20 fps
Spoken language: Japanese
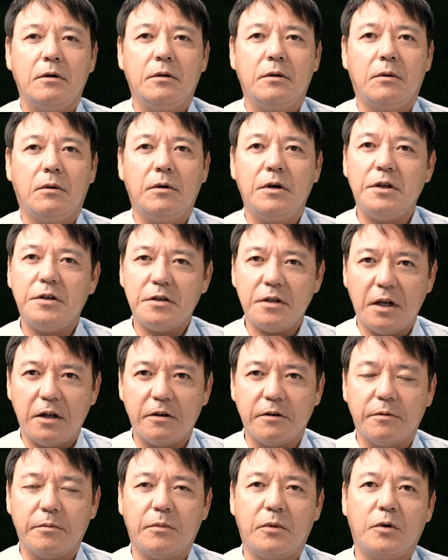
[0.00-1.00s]
の
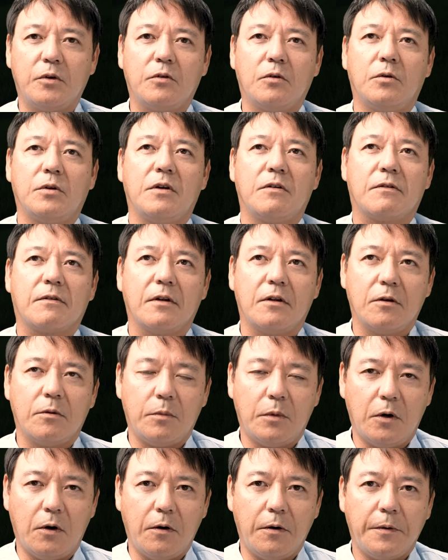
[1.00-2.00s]
オリジナルもそうですけど
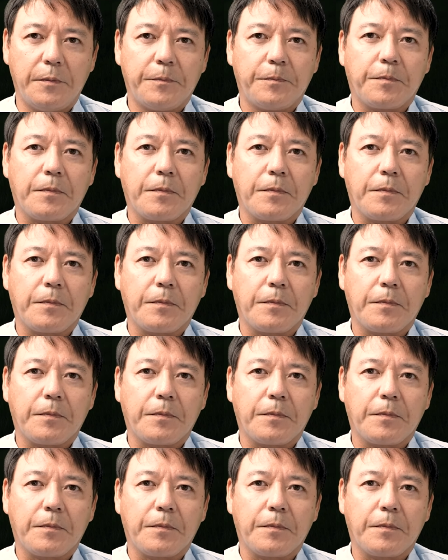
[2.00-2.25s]
も、